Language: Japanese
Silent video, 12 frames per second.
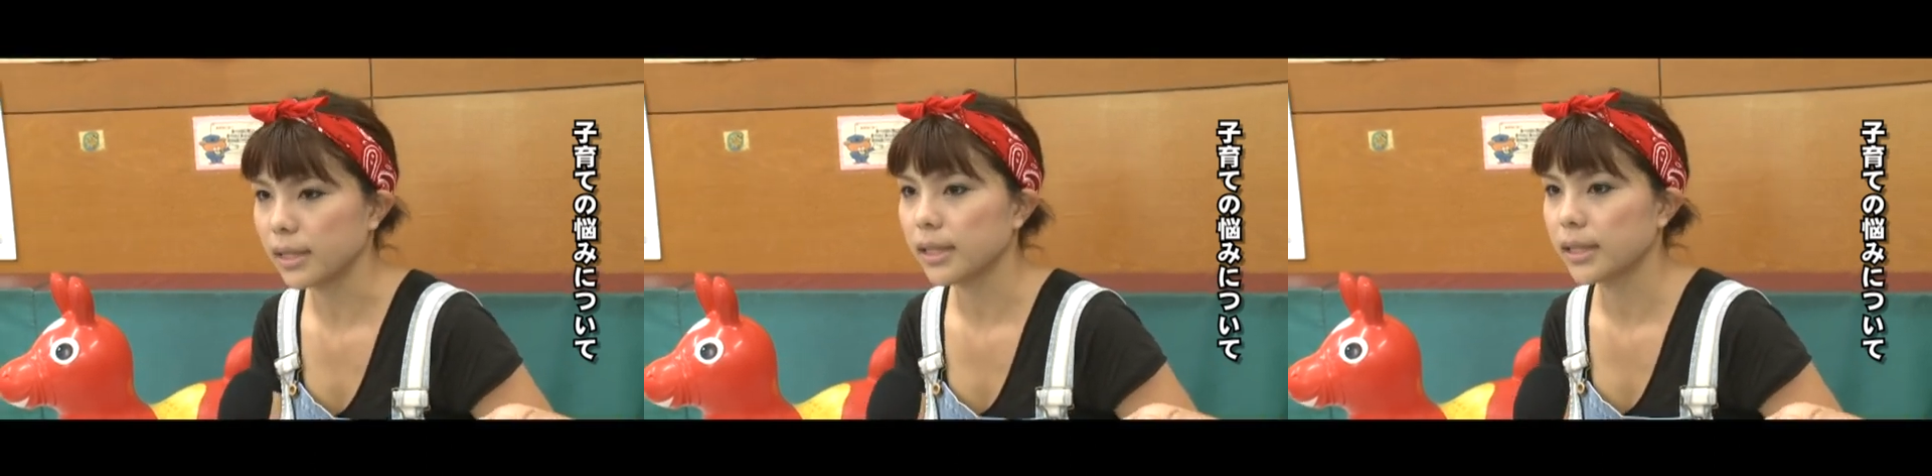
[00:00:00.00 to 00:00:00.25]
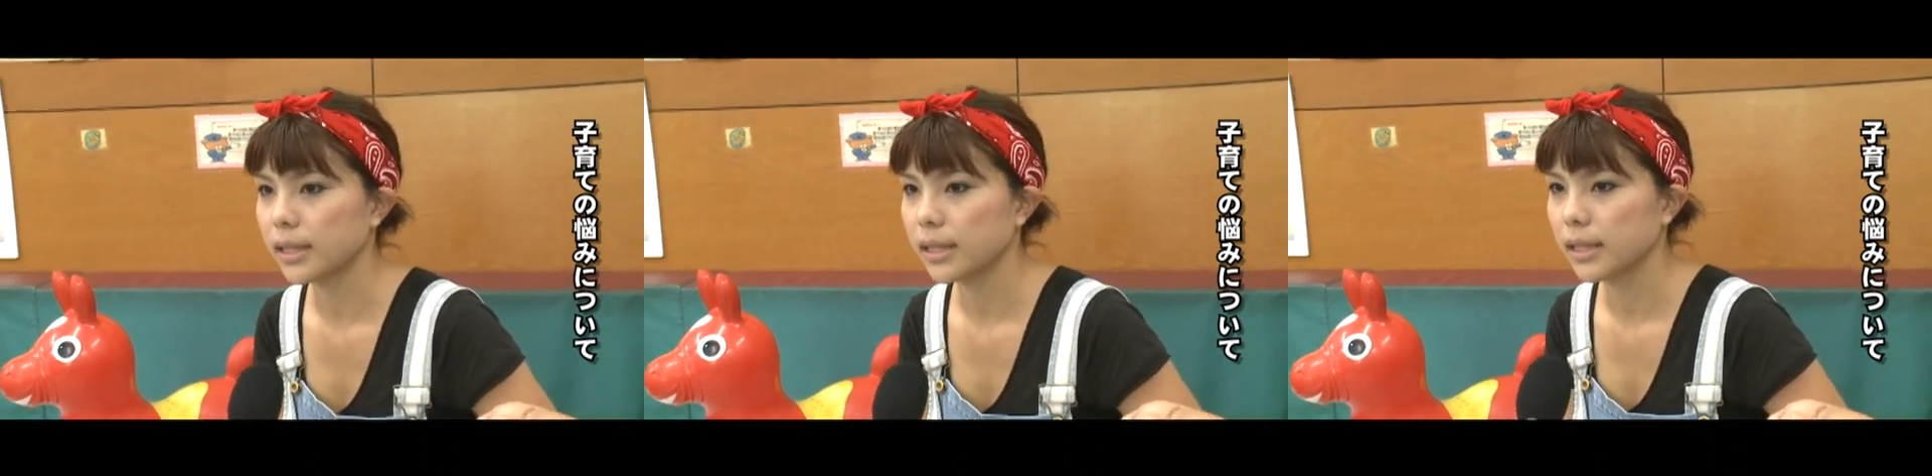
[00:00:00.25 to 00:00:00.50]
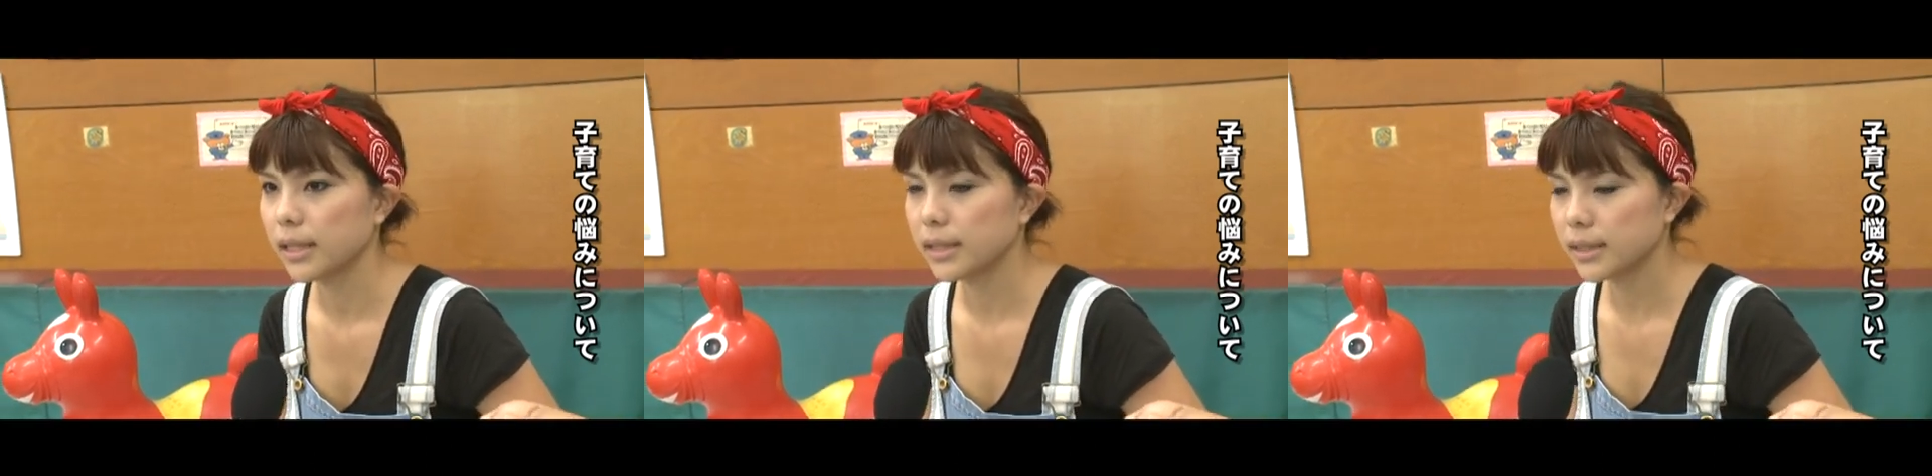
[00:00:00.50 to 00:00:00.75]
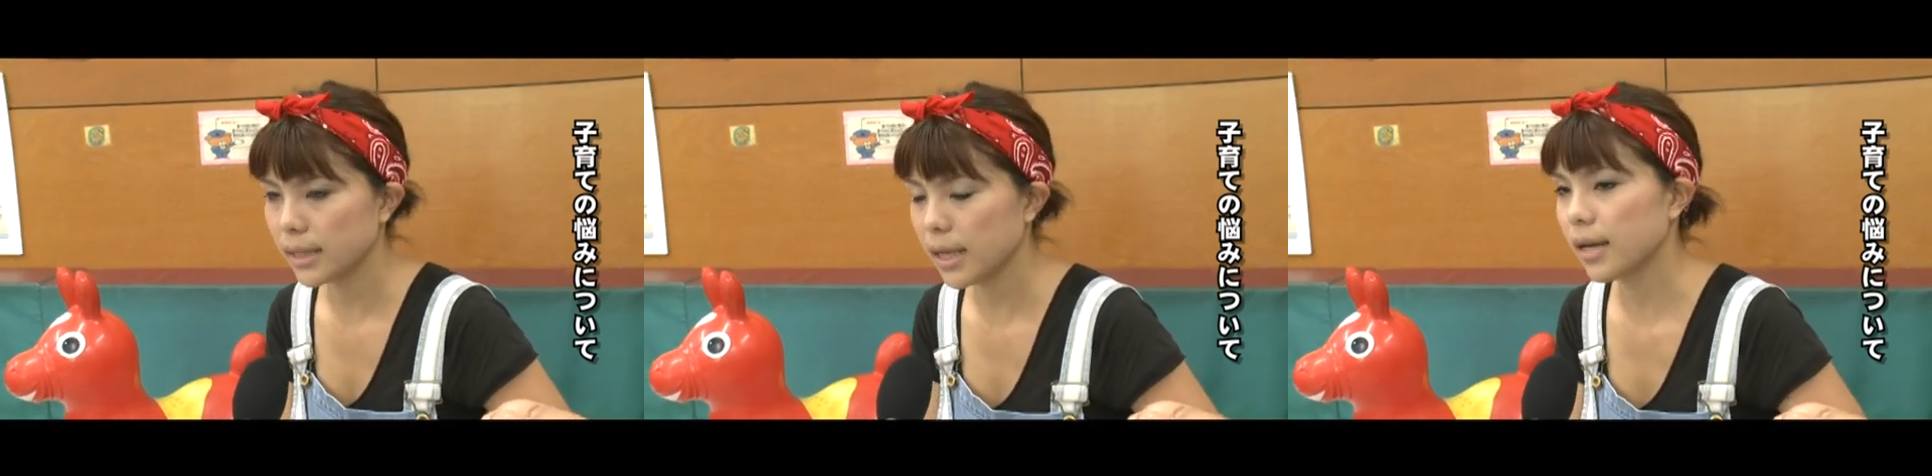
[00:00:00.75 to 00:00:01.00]

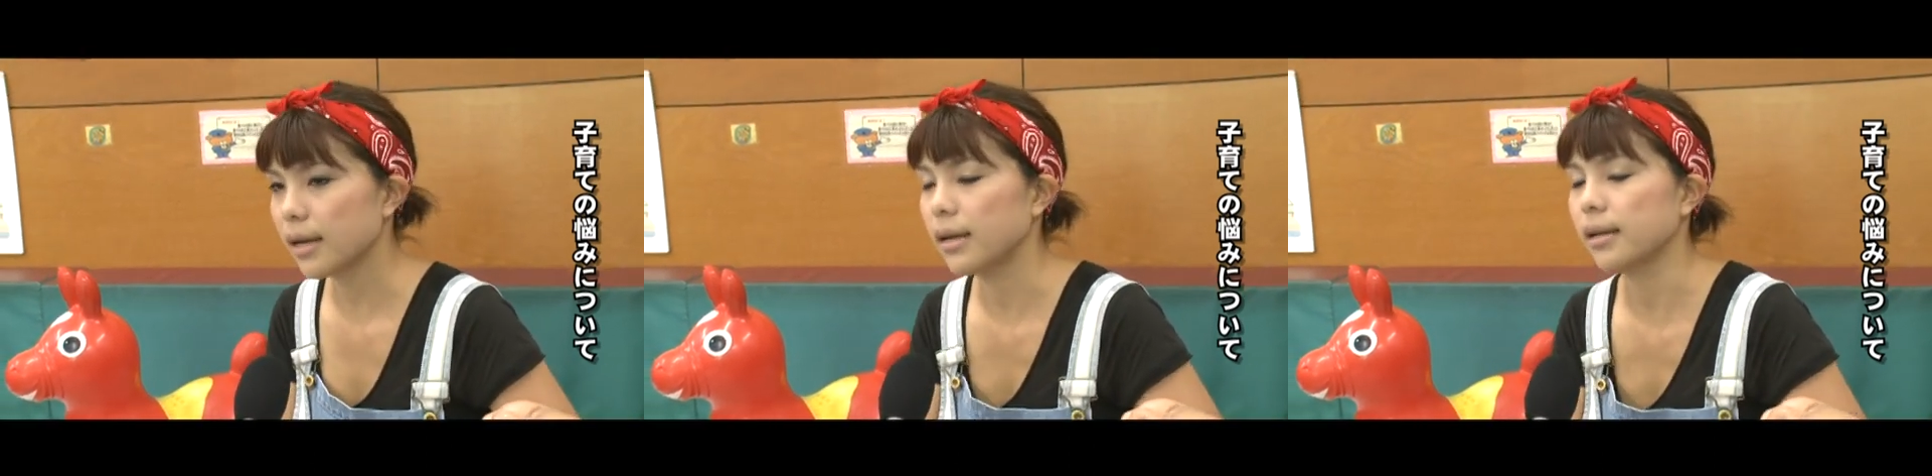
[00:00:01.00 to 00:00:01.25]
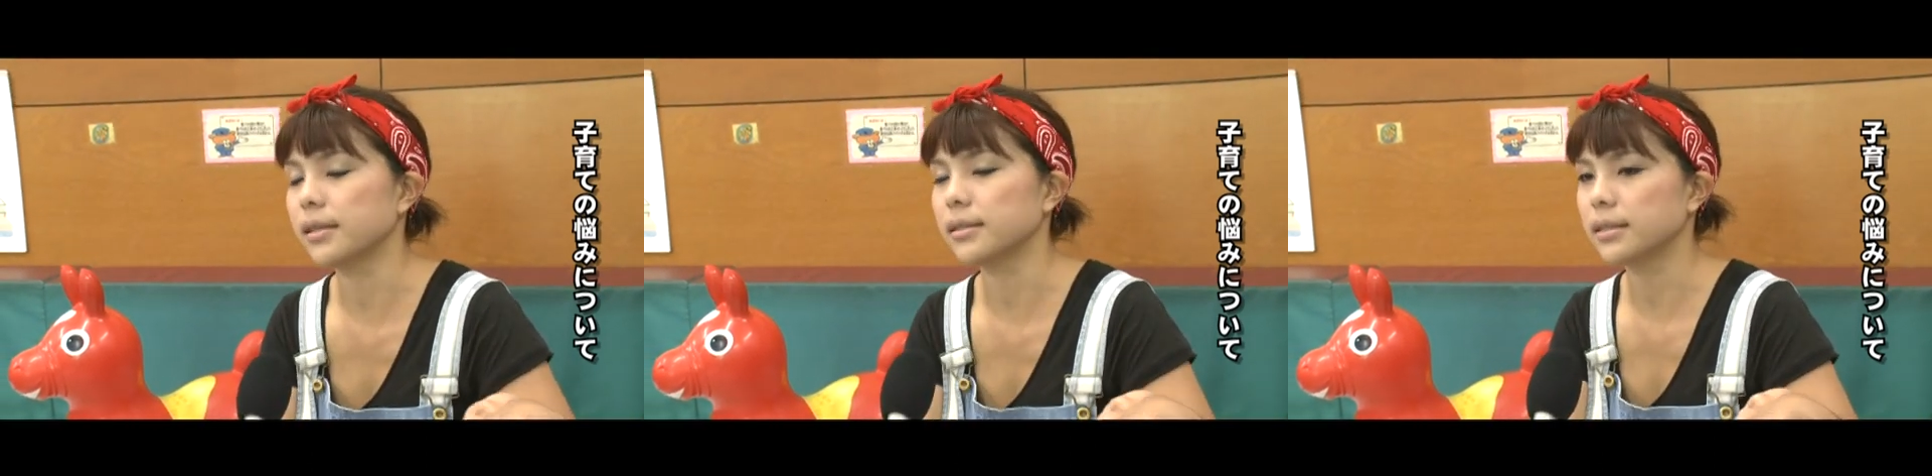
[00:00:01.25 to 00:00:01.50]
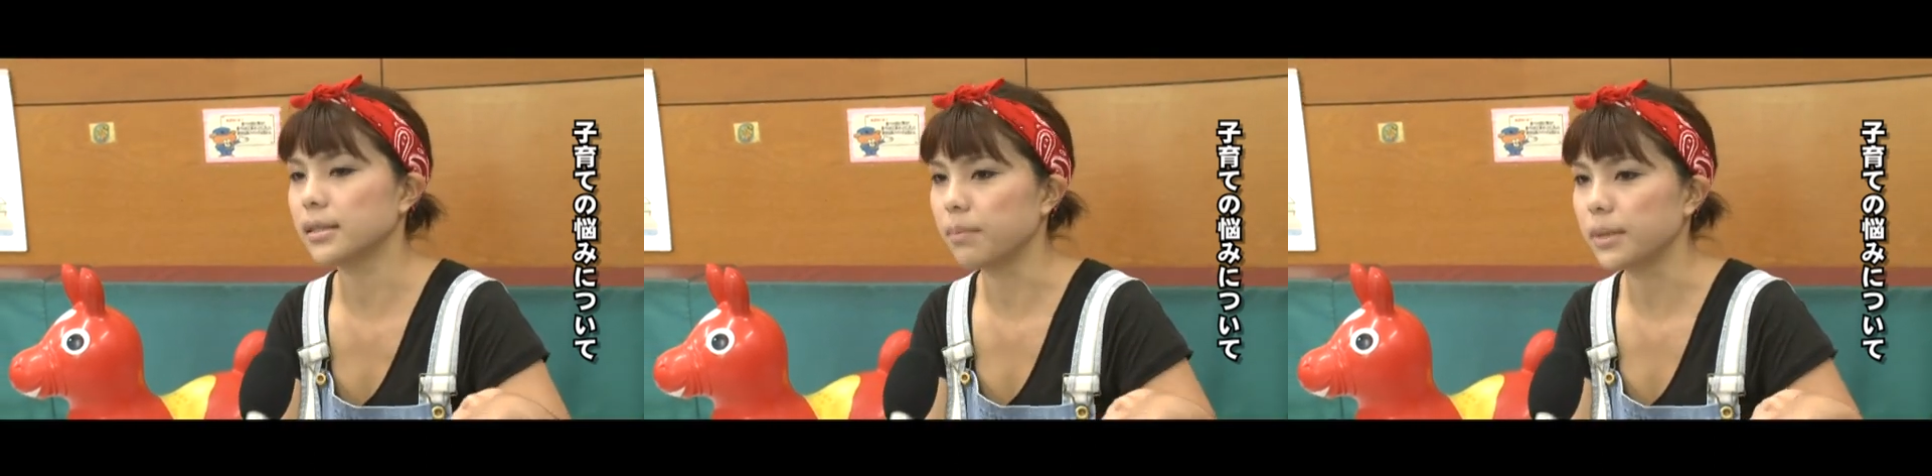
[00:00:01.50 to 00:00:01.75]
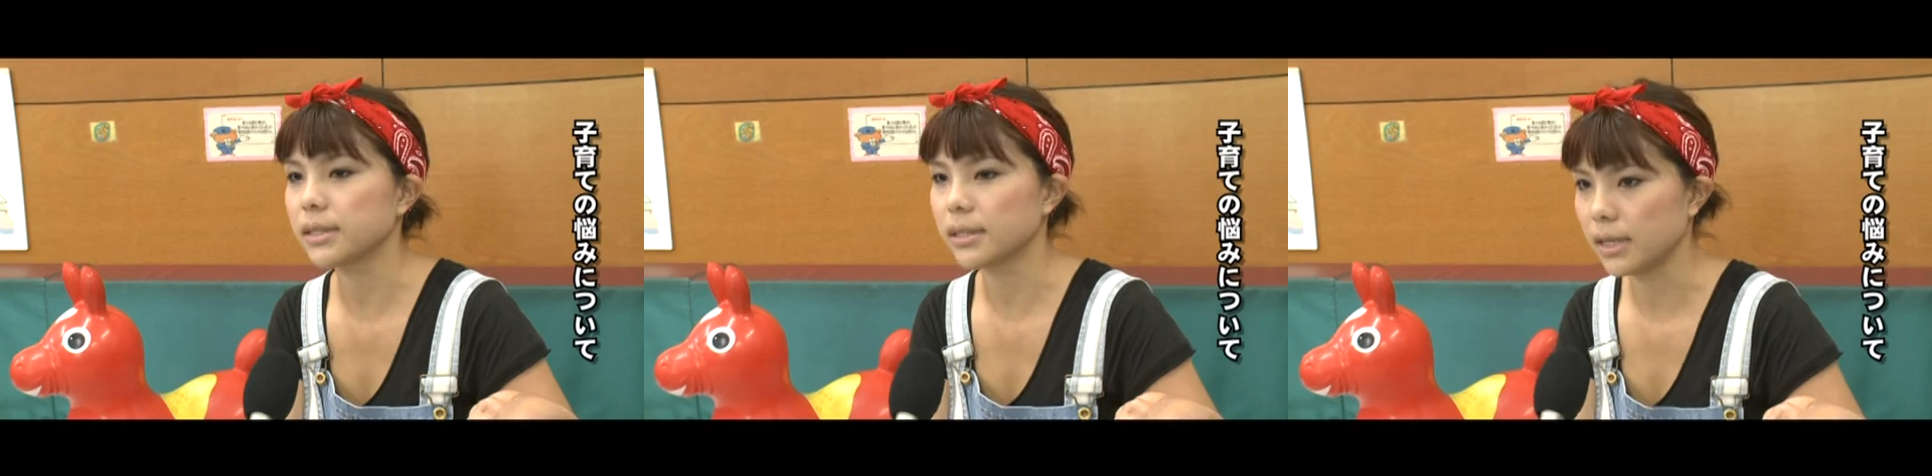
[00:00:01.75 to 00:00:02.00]
して解決して
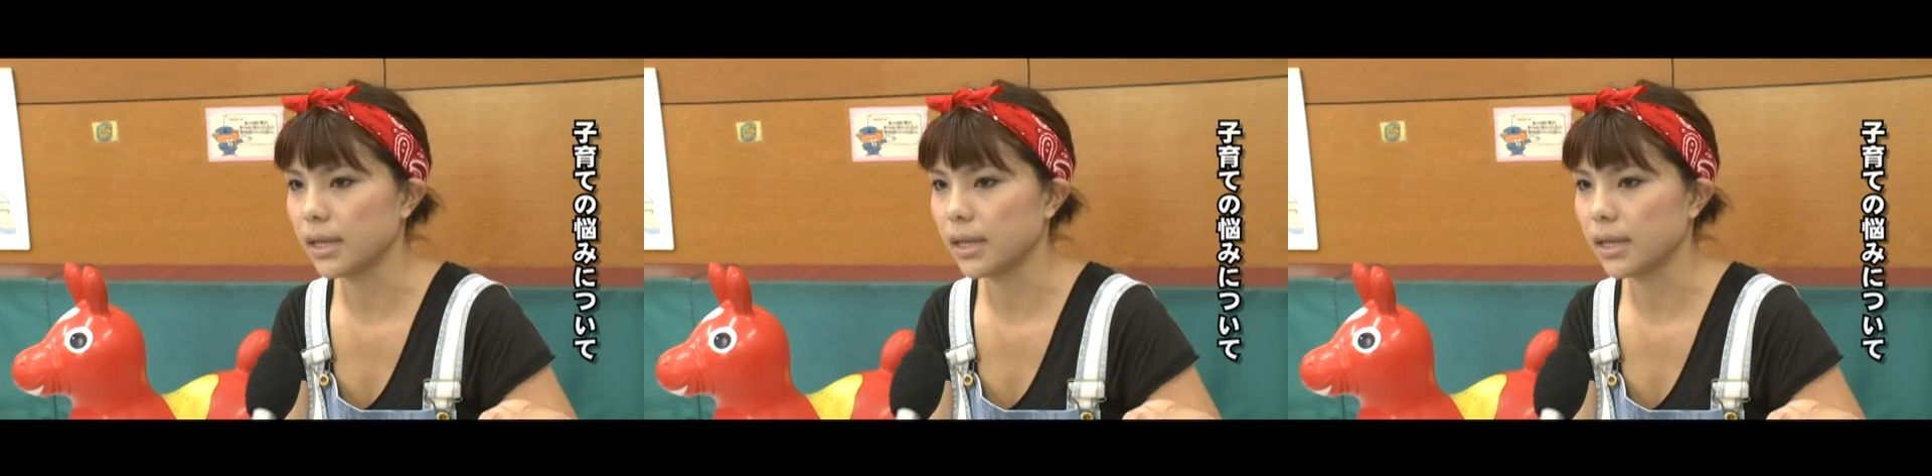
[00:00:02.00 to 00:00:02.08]
ます